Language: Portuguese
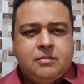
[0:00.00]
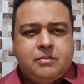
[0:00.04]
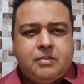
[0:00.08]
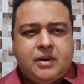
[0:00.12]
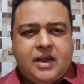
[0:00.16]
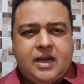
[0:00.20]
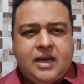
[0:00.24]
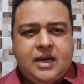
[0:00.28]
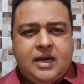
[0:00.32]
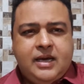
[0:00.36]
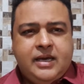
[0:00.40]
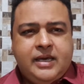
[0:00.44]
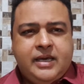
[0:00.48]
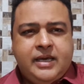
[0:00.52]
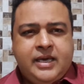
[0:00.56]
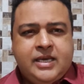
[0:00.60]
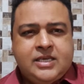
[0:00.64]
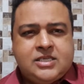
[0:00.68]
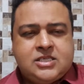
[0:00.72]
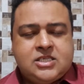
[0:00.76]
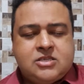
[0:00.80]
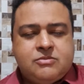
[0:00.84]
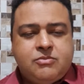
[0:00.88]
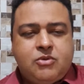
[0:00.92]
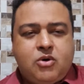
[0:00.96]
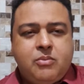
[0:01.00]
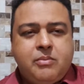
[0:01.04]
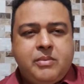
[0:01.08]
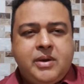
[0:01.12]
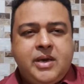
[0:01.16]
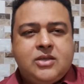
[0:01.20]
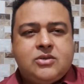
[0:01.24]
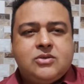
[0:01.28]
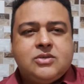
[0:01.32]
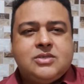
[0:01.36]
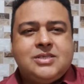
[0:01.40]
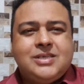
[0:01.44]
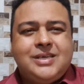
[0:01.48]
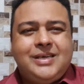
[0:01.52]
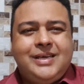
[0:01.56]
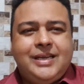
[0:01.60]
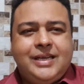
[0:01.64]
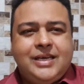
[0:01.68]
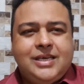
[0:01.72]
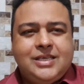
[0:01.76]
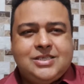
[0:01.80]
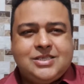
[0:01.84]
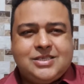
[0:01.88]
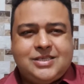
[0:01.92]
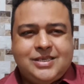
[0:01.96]
para esses momentos de
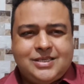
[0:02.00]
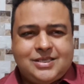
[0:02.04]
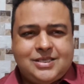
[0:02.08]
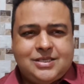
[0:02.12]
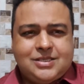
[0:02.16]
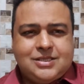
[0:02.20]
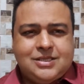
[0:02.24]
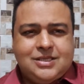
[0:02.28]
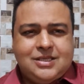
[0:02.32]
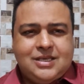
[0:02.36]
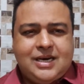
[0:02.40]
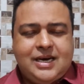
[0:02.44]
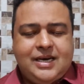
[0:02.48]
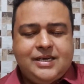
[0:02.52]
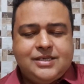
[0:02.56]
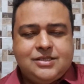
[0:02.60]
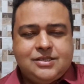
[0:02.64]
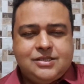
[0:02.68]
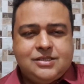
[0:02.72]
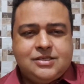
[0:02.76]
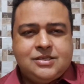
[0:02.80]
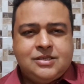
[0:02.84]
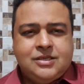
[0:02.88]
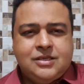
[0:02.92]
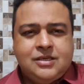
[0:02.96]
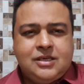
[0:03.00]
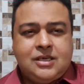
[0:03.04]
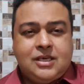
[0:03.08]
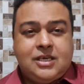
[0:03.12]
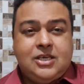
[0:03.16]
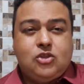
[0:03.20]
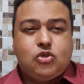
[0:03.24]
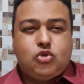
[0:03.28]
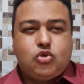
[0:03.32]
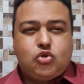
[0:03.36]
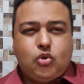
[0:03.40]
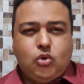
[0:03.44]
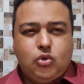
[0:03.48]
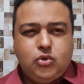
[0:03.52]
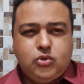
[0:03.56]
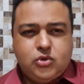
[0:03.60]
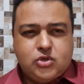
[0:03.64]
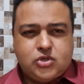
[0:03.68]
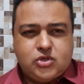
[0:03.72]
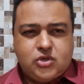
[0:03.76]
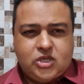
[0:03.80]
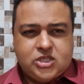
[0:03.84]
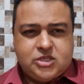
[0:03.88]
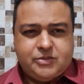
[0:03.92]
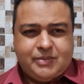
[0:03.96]
grandes necessidades que
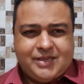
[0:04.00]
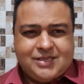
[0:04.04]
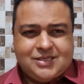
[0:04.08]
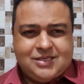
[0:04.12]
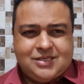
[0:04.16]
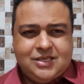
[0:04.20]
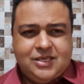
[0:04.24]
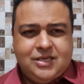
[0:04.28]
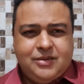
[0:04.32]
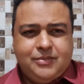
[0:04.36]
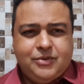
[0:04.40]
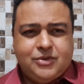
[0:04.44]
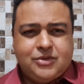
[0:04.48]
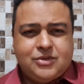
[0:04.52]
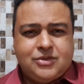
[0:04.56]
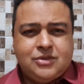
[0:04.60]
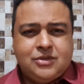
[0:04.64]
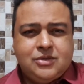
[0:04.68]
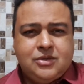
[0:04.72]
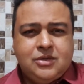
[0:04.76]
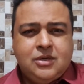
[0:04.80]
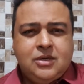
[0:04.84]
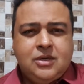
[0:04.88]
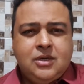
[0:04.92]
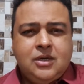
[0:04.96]
todos nós passamos,